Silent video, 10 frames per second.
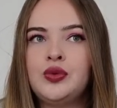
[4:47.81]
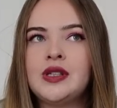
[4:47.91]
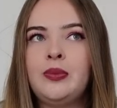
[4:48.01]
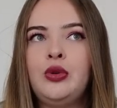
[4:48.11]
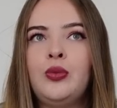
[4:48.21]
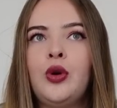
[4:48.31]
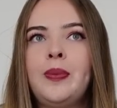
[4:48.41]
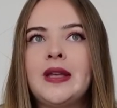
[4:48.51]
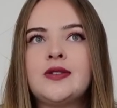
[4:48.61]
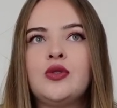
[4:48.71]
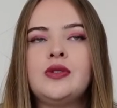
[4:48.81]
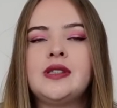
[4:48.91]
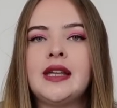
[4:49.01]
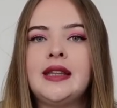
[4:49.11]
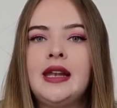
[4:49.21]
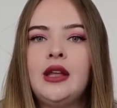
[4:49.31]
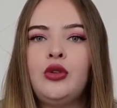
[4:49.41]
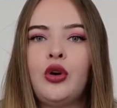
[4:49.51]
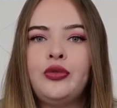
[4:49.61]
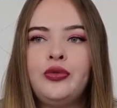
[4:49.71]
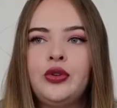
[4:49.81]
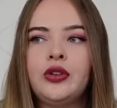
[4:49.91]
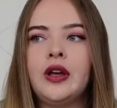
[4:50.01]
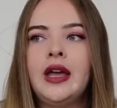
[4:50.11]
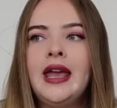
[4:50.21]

tout simplement parce que c'est un eyeliner feutre